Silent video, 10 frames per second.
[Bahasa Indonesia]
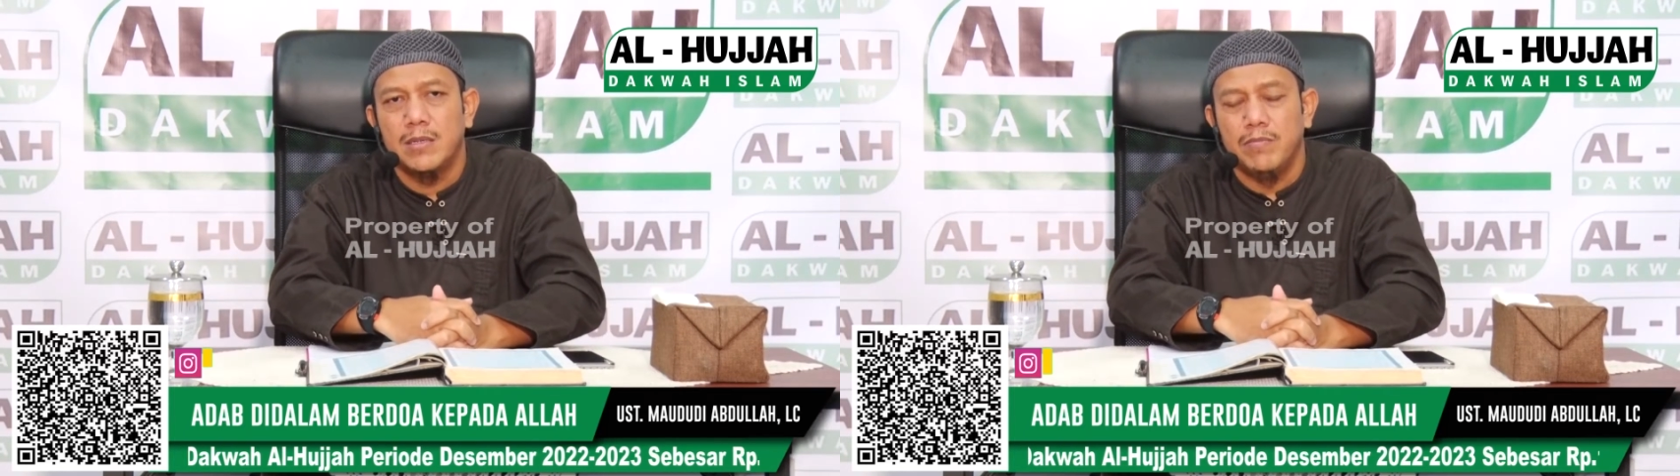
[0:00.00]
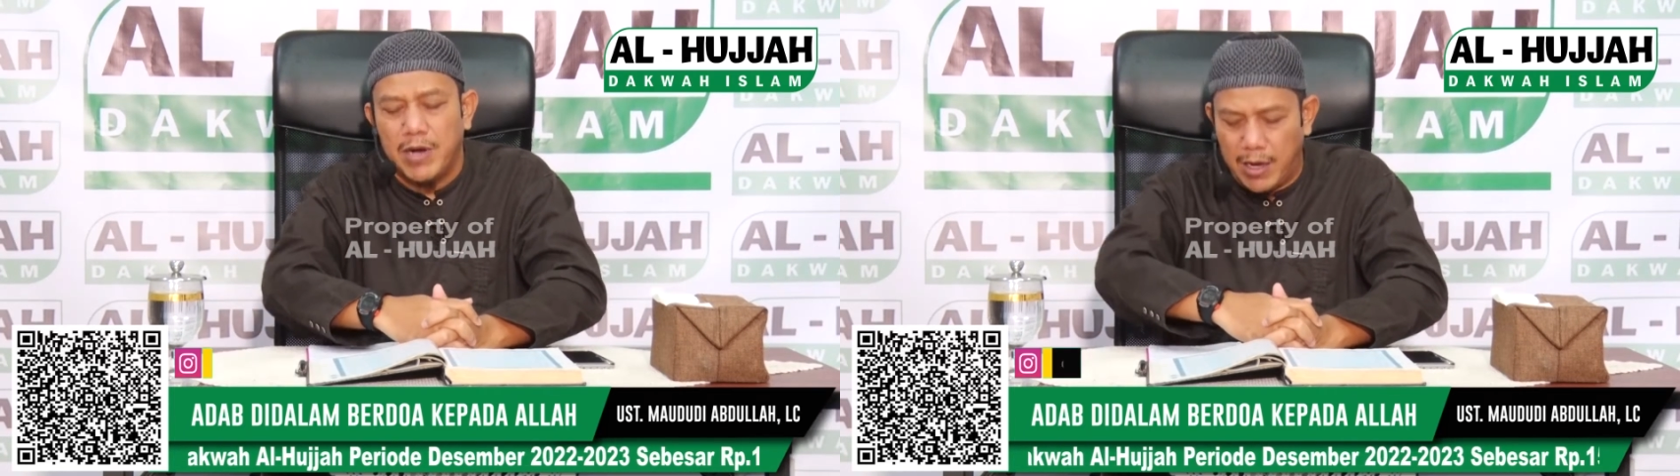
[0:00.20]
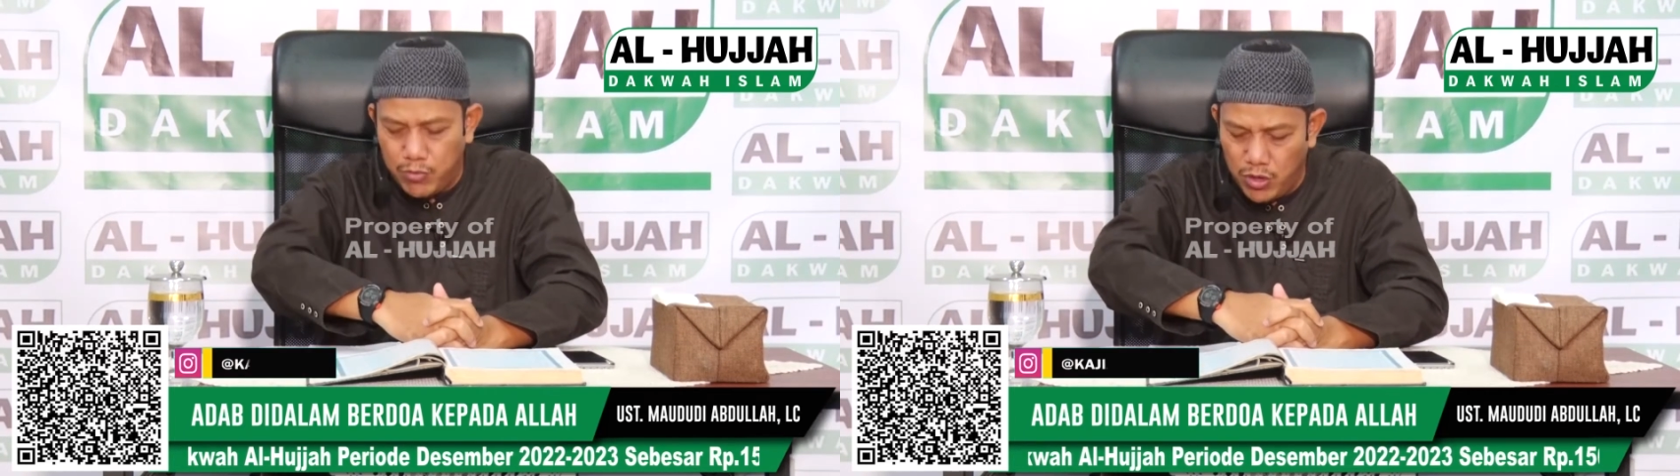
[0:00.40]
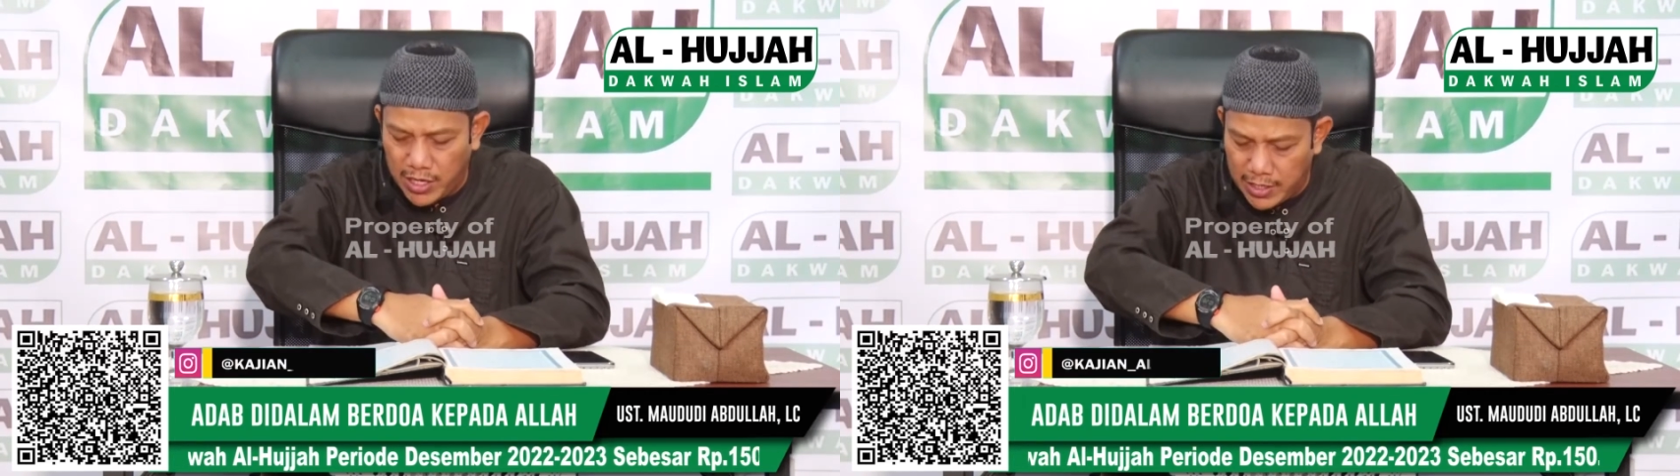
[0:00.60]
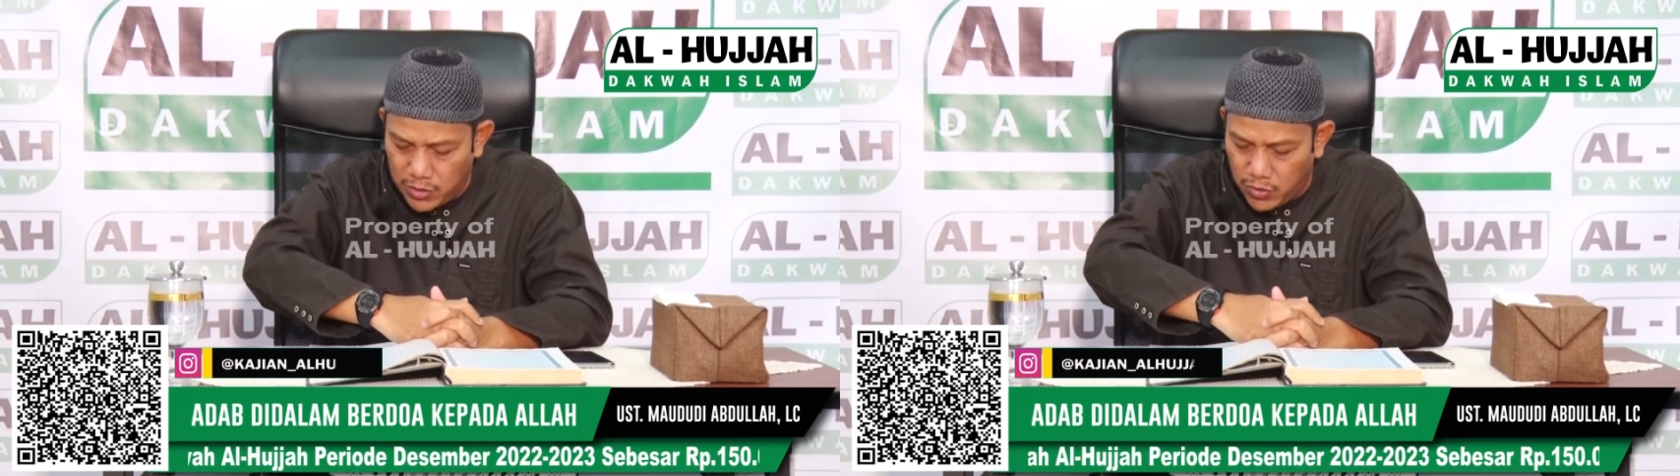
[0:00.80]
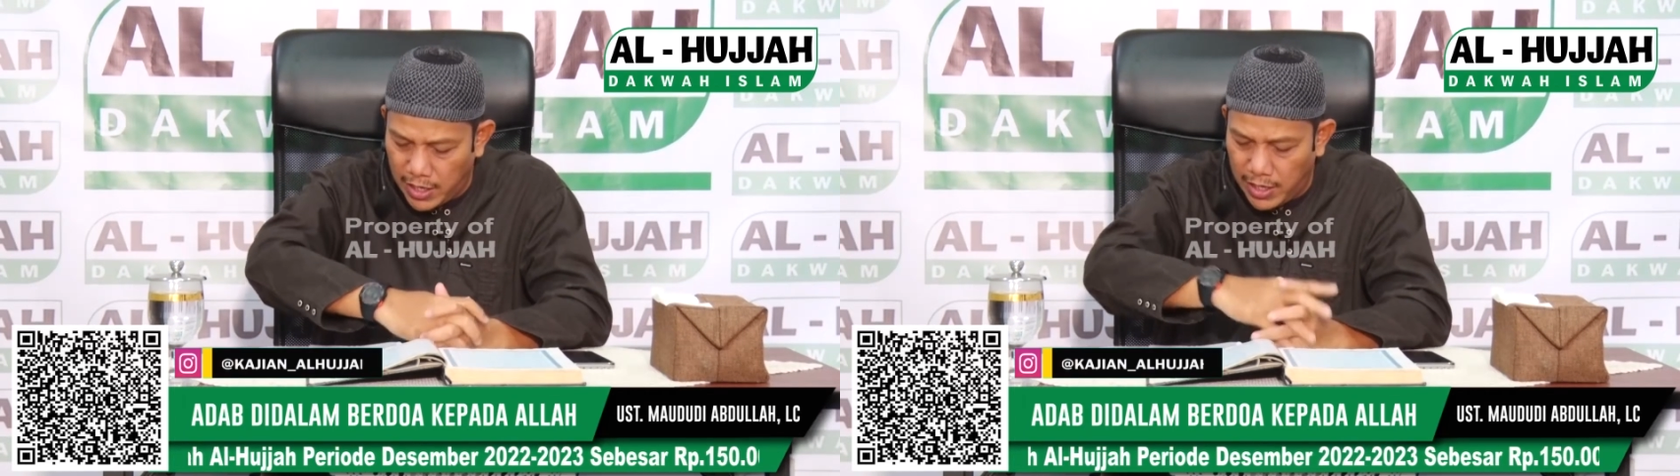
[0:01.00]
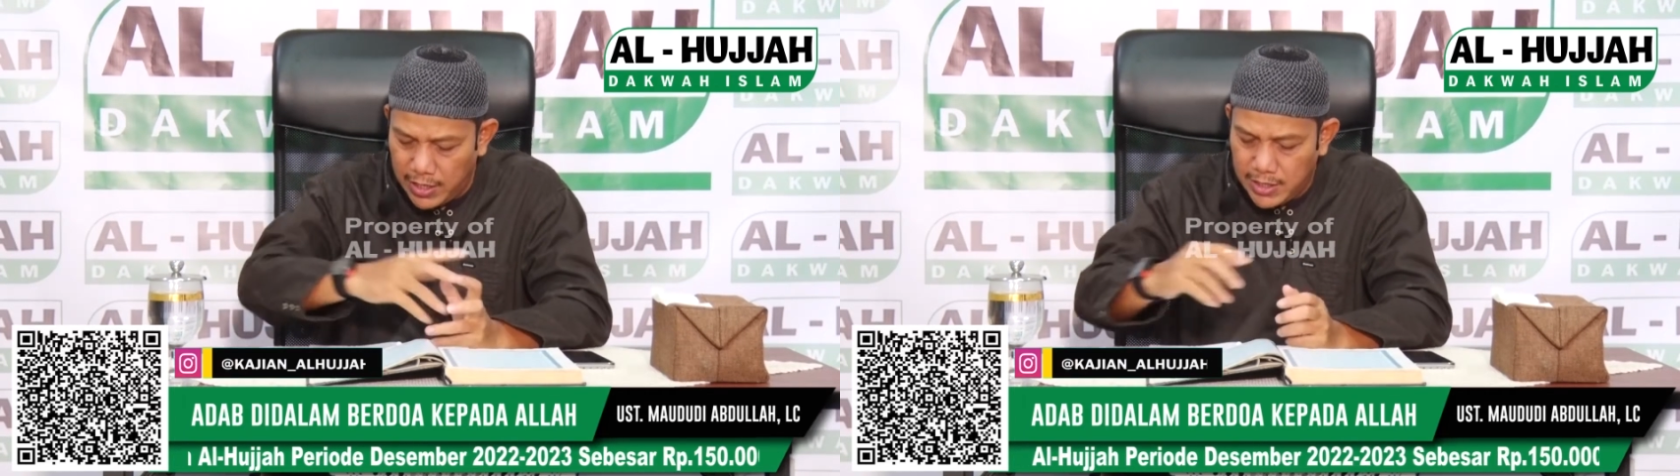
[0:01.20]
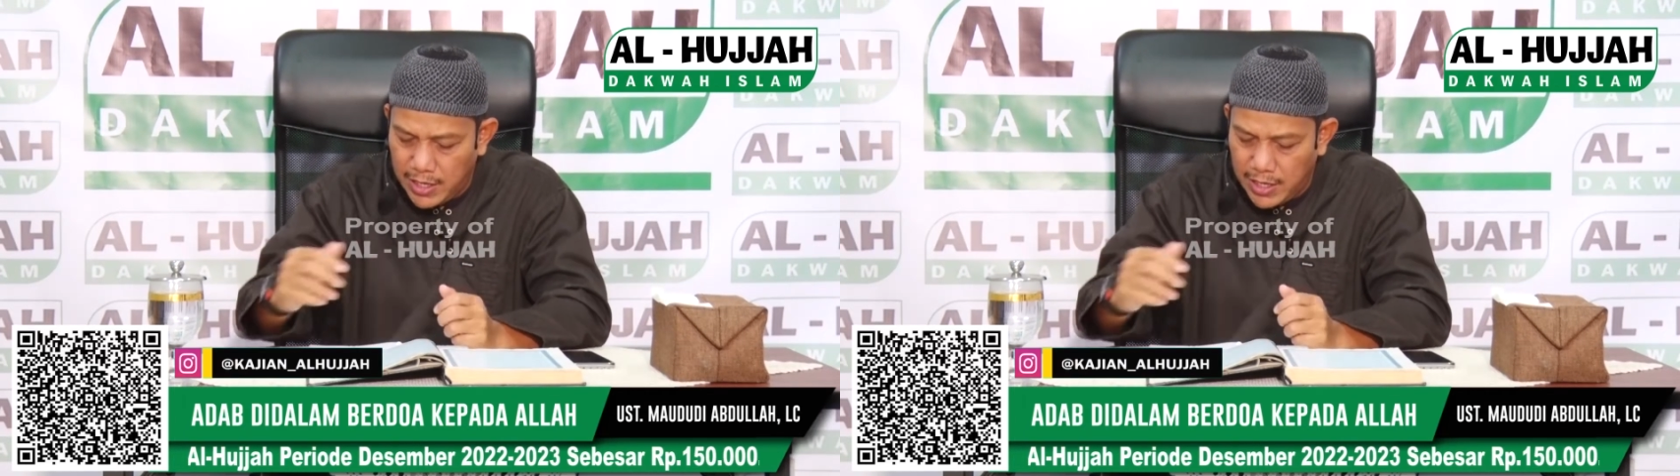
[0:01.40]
mengabulkan doa